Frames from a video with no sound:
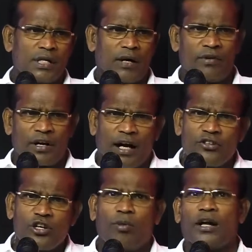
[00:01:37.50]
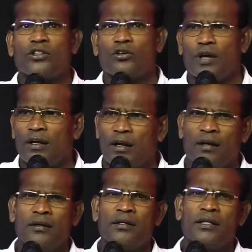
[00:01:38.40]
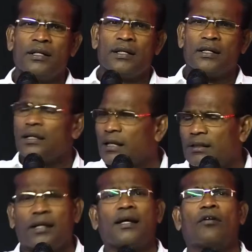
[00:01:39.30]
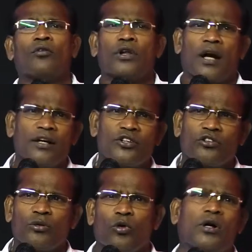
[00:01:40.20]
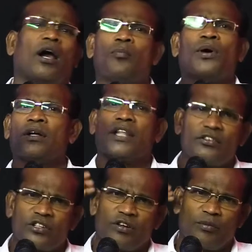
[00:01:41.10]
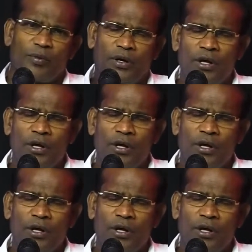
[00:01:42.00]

அவன் ராஜ்ய பாரத்துக்கு வருகிறான் கிட்டத்தட்ட அவனுடைய ராஜ்யத்தின் முக்கால் பங்கு தேசத்தை அவன்